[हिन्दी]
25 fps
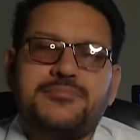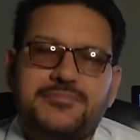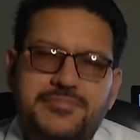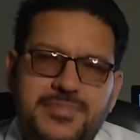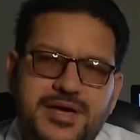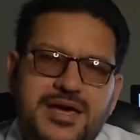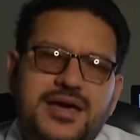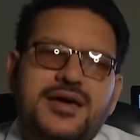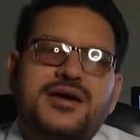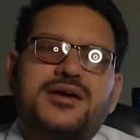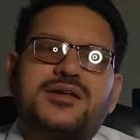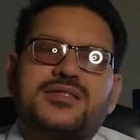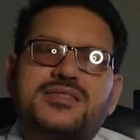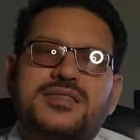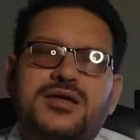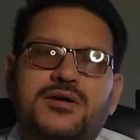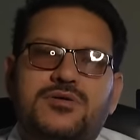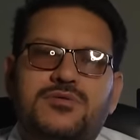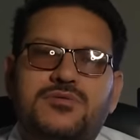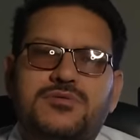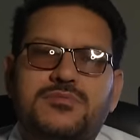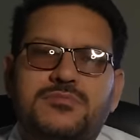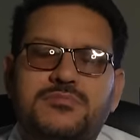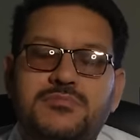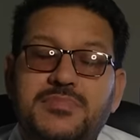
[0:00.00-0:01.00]
मैं करता
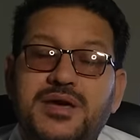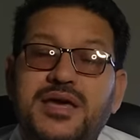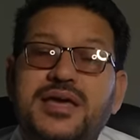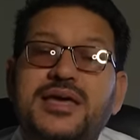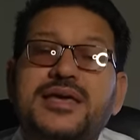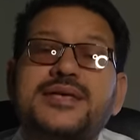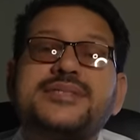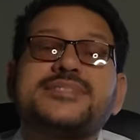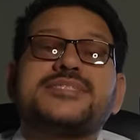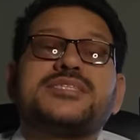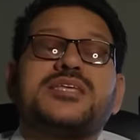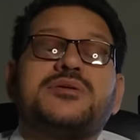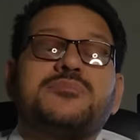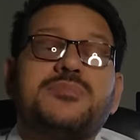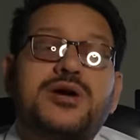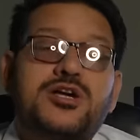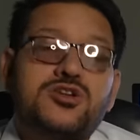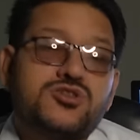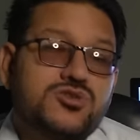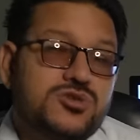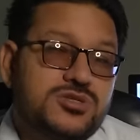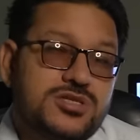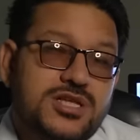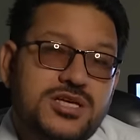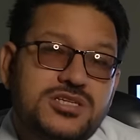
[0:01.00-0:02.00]
हूं मैं इस्तेमाल
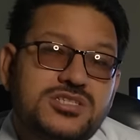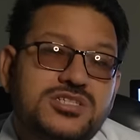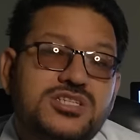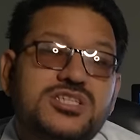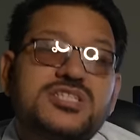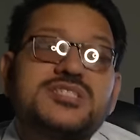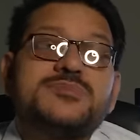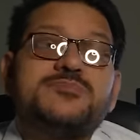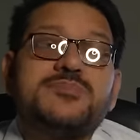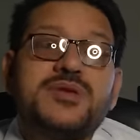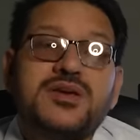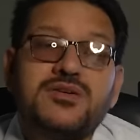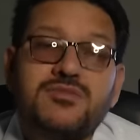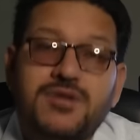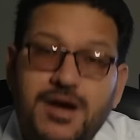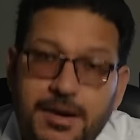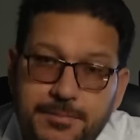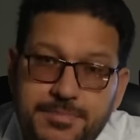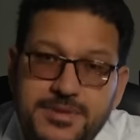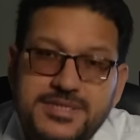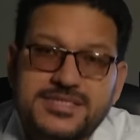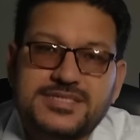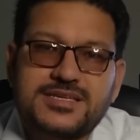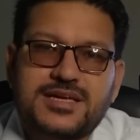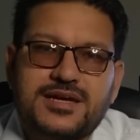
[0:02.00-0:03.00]
शुदा चीज़ भी
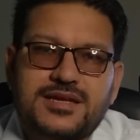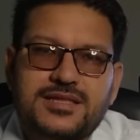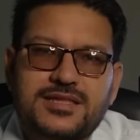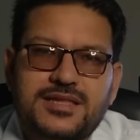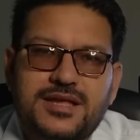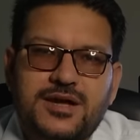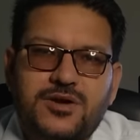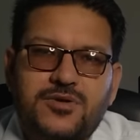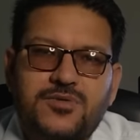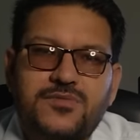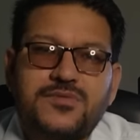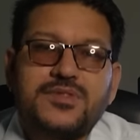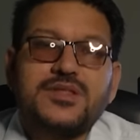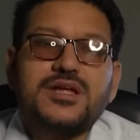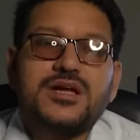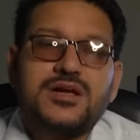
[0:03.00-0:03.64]
वापस करता हूं